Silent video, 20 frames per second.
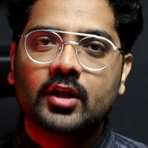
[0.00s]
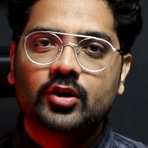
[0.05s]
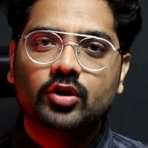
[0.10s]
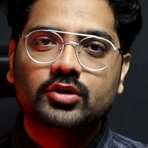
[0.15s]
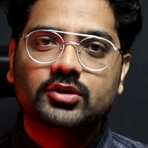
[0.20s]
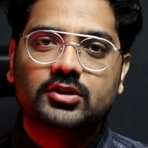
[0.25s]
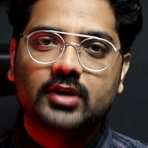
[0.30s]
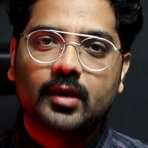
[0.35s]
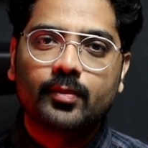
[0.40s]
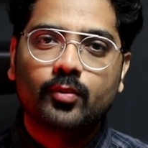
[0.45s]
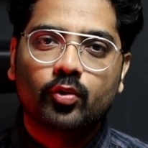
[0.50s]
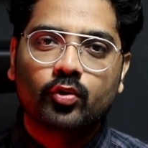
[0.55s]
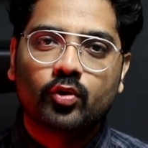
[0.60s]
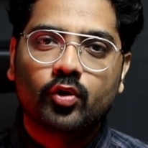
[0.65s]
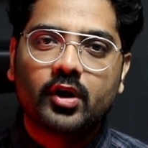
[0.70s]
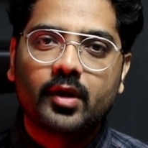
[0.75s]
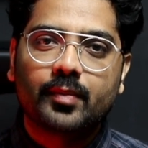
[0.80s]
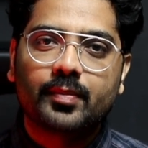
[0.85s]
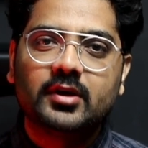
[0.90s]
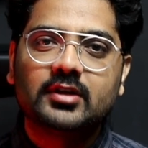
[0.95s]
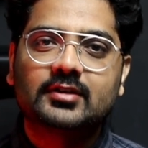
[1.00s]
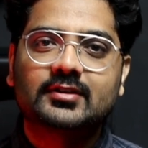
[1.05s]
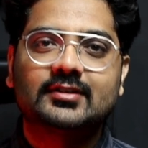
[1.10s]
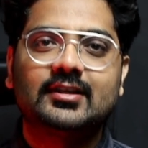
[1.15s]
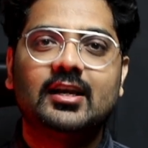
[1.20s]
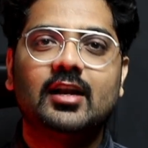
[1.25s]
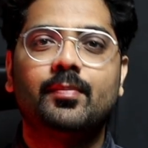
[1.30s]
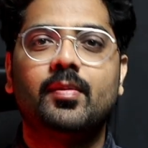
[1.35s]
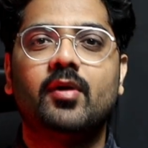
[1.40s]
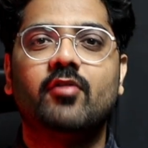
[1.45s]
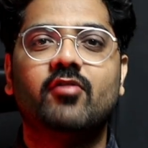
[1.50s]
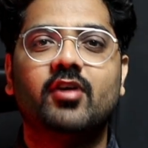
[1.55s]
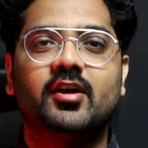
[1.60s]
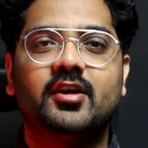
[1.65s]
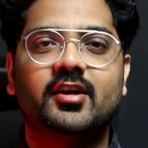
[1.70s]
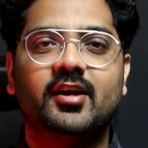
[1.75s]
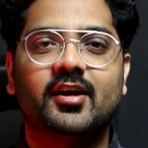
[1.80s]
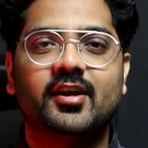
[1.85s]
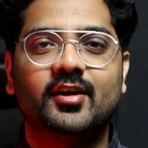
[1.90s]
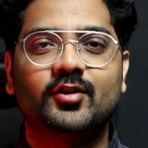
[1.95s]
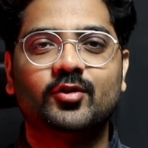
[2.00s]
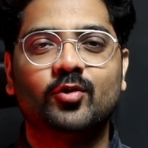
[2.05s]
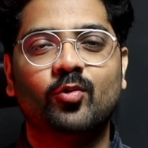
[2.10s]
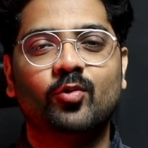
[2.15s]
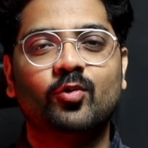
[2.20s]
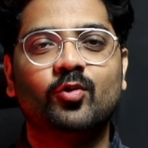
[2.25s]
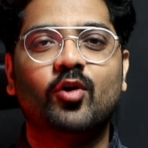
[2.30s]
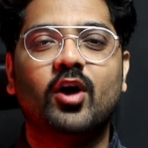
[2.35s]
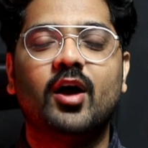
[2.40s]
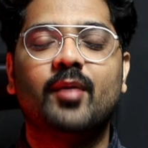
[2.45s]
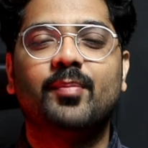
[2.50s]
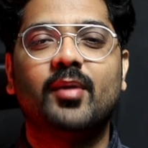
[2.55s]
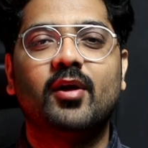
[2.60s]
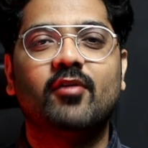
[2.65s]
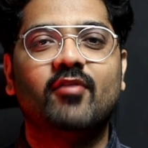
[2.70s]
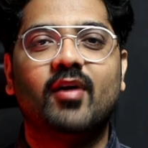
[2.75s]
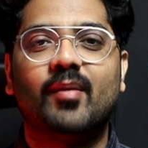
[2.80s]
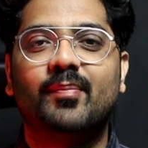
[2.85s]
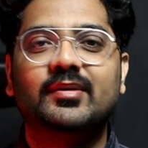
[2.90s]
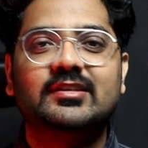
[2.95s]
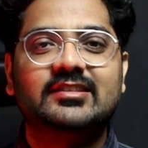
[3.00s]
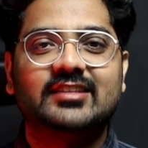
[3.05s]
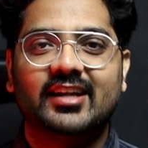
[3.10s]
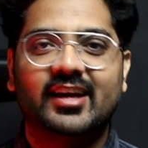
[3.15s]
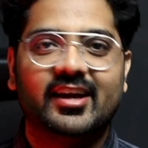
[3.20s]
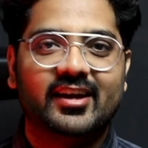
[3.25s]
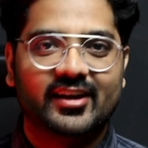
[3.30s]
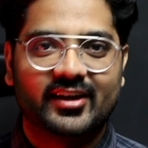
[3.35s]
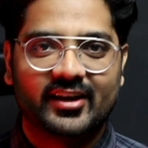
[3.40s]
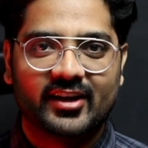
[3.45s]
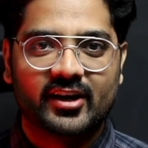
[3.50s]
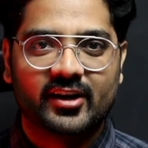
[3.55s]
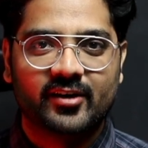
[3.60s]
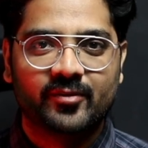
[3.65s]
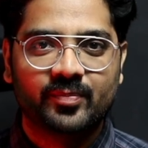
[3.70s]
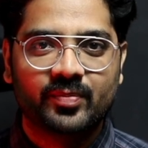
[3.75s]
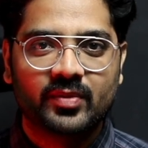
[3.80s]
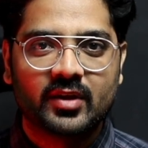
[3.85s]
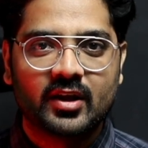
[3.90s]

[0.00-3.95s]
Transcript: तो जब उन्होंने अपनी स्किल पे वर्क किया ना तो उनको एप्पल वापस लाया गया